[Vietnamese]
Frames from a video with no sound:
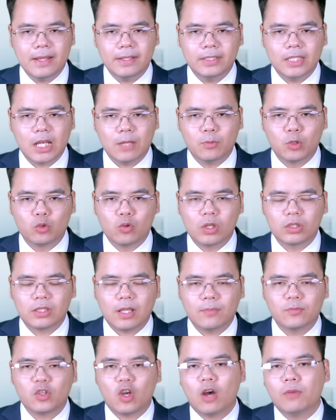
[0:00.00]
Theo một cuộc
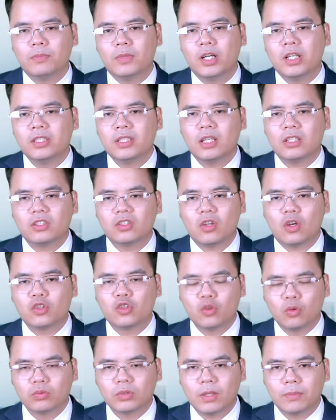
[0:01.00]
thăm dò mới nhất do
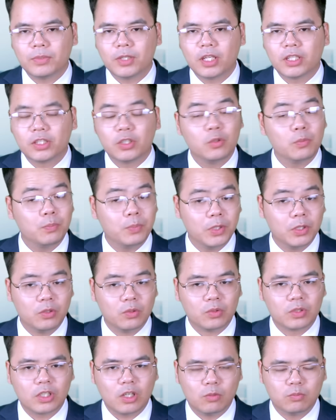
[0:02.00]
Trung tâm Nghiên cứu Pew
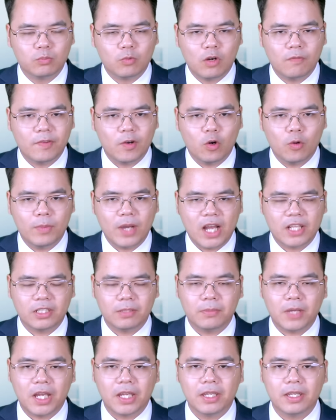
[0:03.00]
công bố vào hôm hai tháng
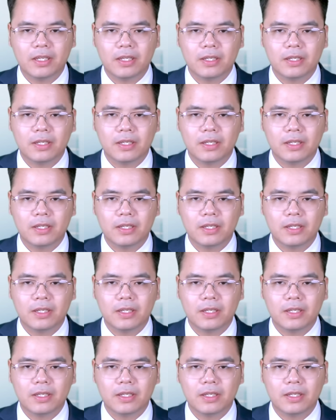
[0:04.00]
bảy,